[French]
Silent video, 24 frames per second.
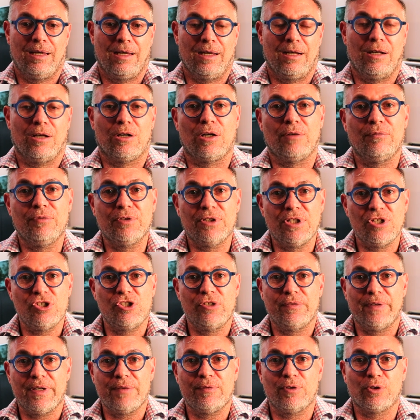Alors quand vous
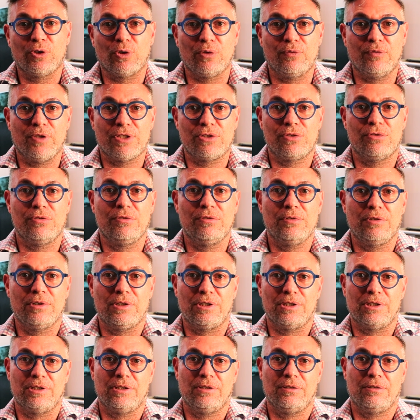dégivrez votre voiture,
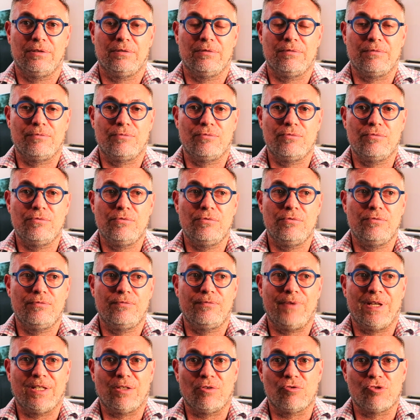euh, vous
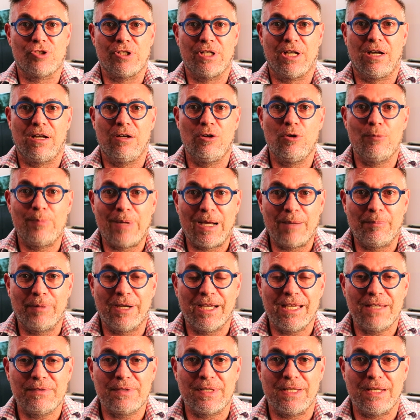faites en général le
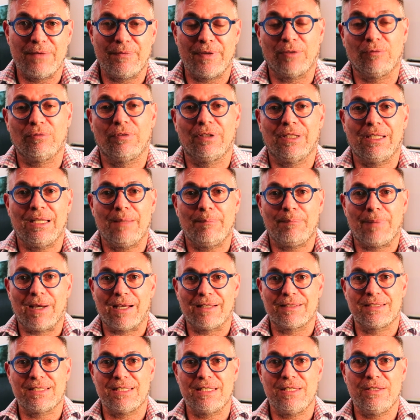pare-brise, elle fait toutes les
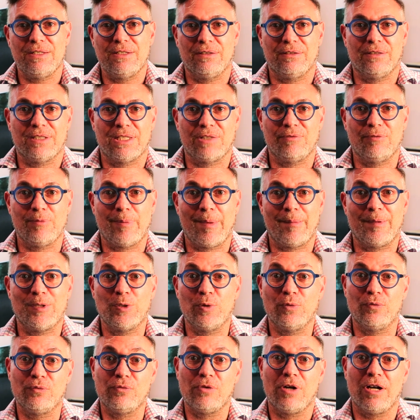parties euh, qui vous permettent
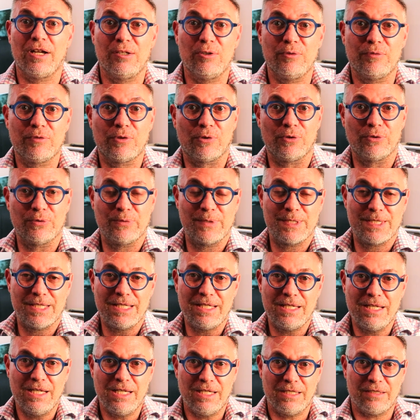de voir là où vous
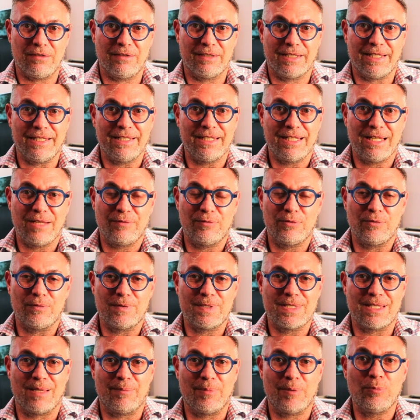conduisez. Dans le cas d'un avion,
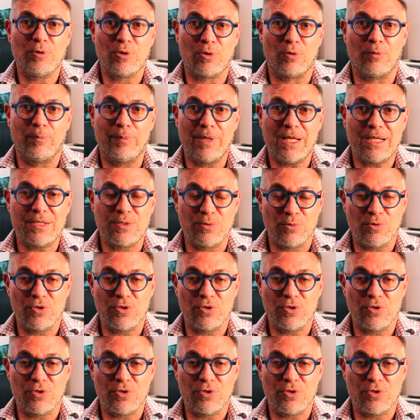c'est un peu plus complexe.